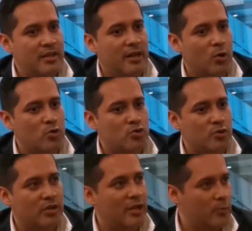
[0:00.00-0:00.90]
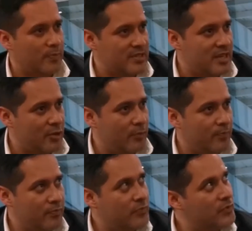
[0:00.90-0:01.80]
agosto del año pasado.
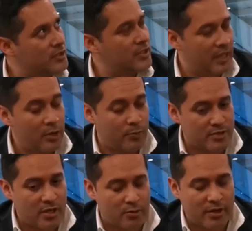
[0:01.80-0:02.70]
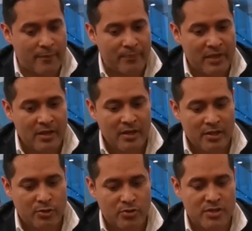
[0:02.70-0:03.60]
Sí, del año pasado ya.
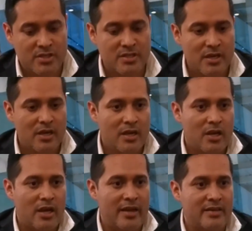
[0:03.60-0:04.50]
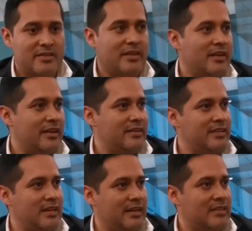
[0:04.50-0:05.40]
Entonces, este,
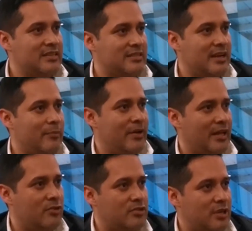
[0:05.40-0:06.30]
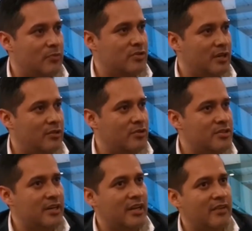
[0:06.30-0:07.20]
este lineal se está ampliando, estamos hablando de
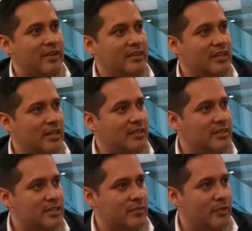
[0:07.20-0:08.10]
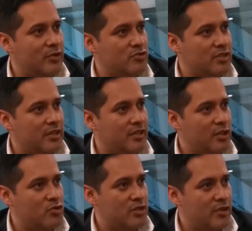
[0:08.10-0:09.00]
cerca de 20 lentes en menos de,
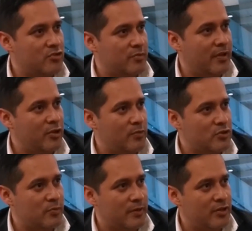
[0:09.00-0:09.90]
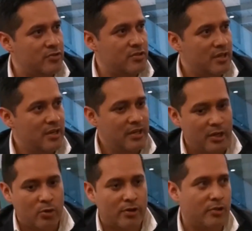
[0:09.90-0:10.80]
dos años y medio más o menos,
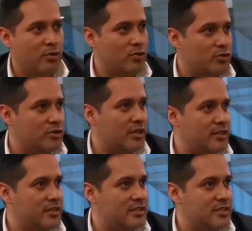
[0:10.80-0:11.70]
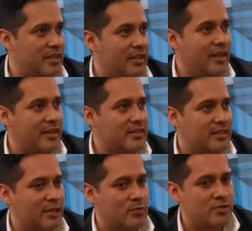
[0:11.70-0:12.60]
incluyendo los dos lentes de DX que
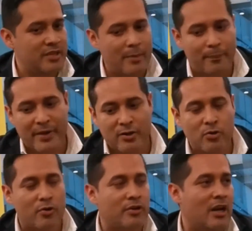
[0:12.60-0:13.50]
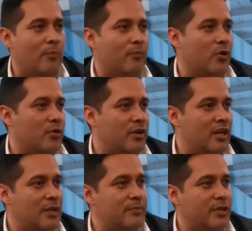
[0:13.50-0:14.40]
tenemos hoy en día, pero con, la, con el
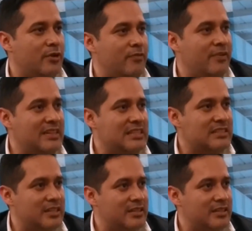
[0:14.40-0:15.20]
adaptador FTZ